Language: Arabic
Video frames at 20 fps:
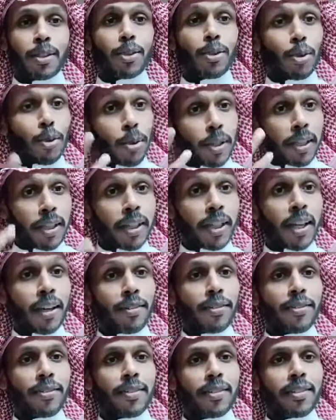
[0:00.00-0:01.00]
تقول لي
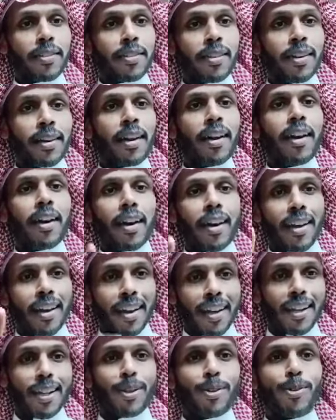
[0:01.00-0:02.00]
كيف؟
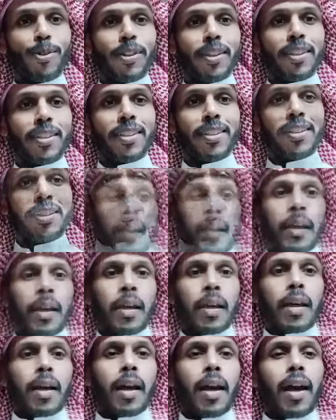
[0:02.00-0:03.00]
أنا أقول لك
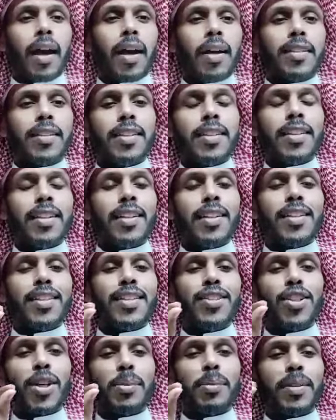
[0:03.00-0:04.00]
حديث
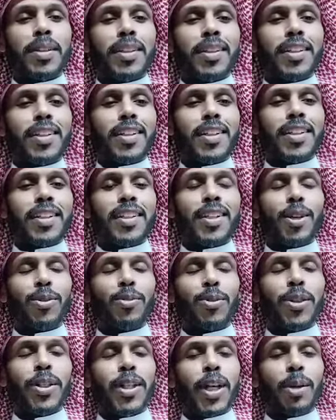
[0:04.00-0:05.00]
جميل
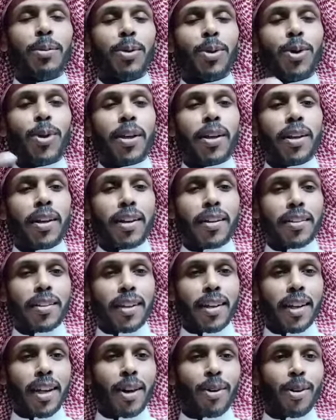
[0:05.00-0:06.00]
يرويه أبو هريرة رضي
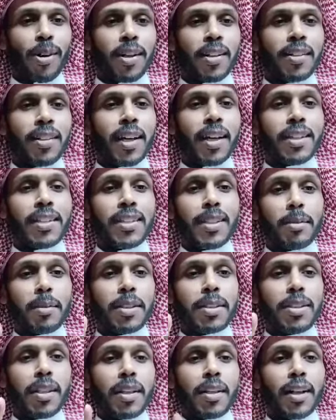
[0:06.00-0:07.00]
الله عنه عن النبي
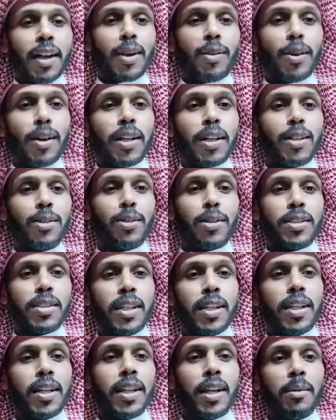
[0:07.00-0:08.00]
صلى الله عليه
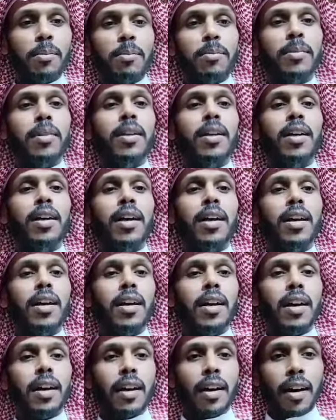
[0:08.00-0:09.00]
وسلم
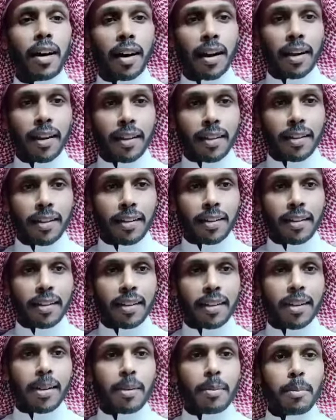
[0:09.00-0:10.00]
قال
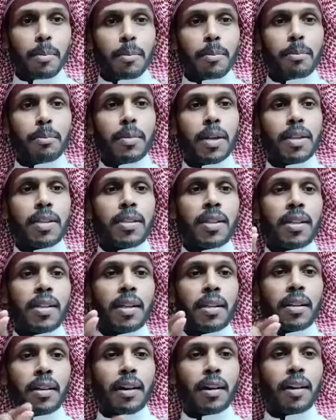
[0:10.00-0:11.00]
من
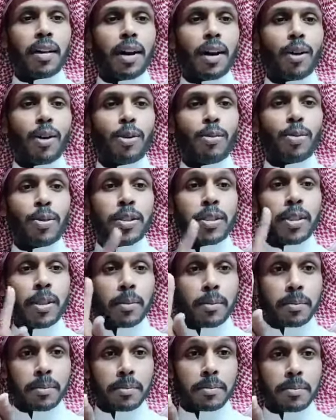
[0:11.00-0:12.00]
ستر أخاه
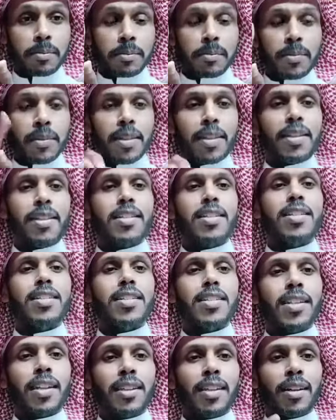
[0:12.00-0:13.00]
المسلم
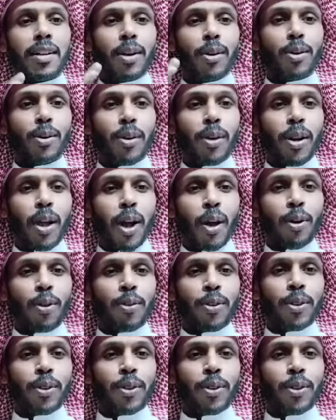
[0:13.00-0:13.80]
ستره الله في